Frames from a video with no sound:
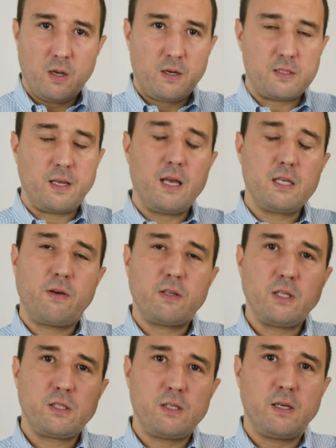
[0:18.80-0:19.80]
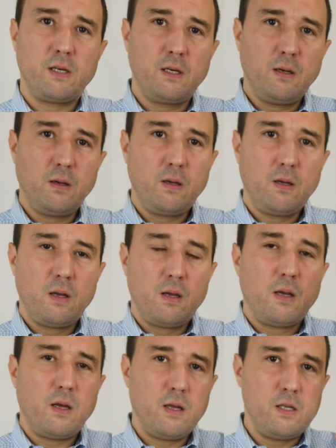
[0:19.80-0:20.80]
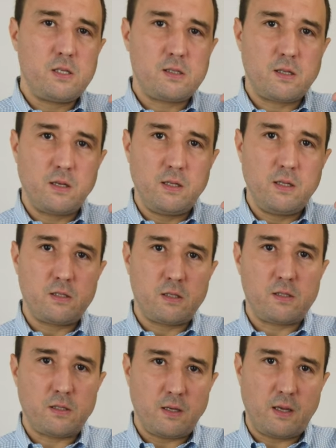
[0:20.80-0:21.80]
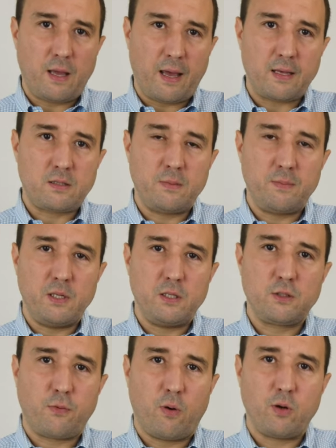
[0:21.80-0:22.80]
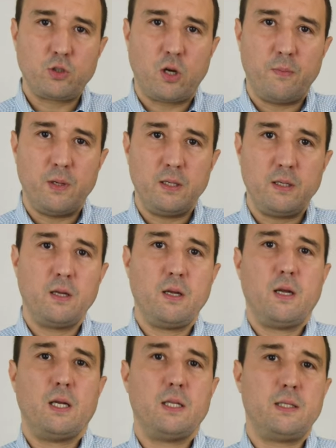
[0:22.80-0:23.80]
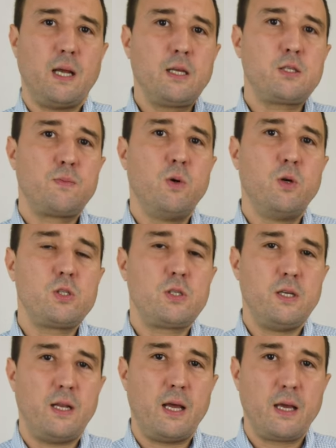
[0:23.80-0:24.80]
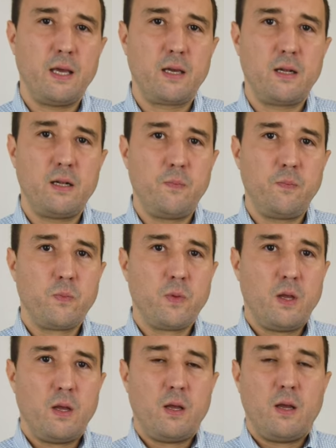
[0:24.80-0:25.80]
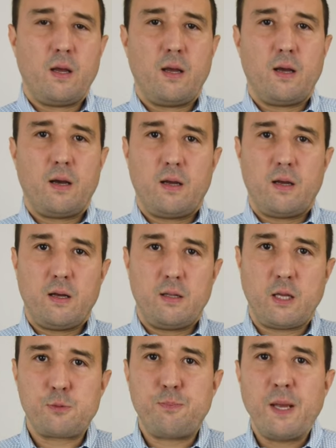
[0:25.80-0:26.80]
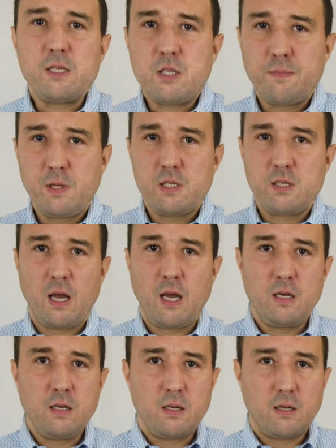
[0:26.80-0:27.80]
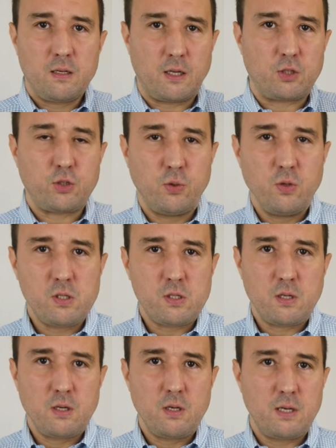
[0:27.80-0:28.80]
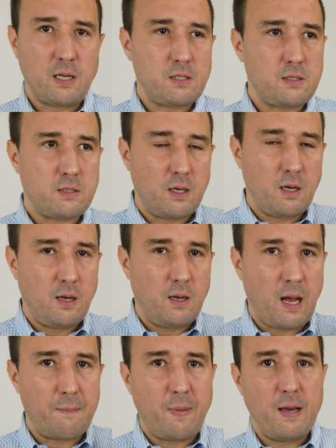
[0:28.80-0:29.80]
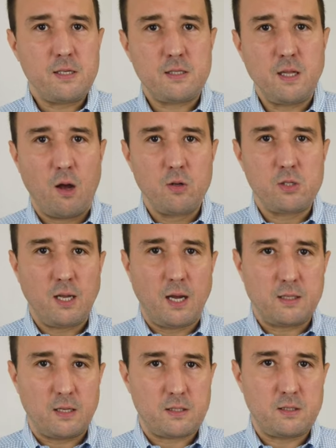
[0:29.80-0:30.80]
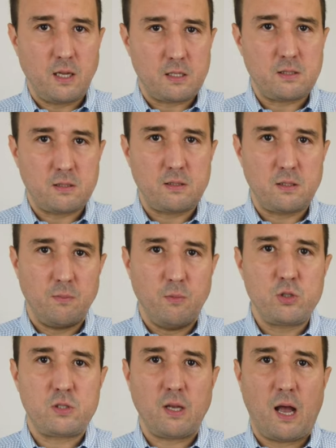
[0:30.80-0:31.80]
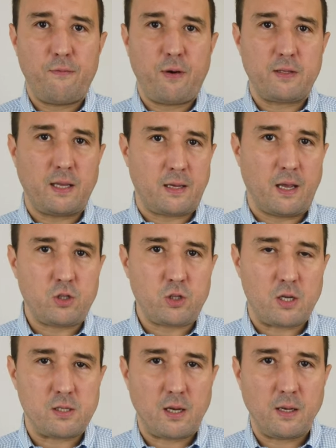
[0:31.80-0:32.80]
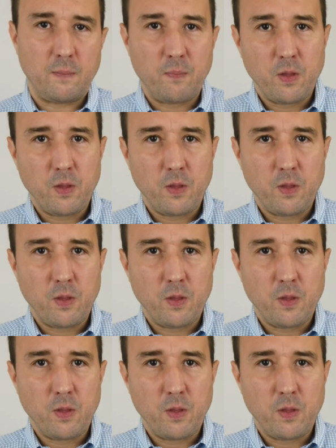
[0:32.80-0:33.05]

Das erste, was ich sehe, ist dieses erste Bild, dieses Vorschaubild. Das muss in der Regel das beste Bild sein, das schönste, das äh, am meisten aussagt, das, das muss einfach der Catcher sein.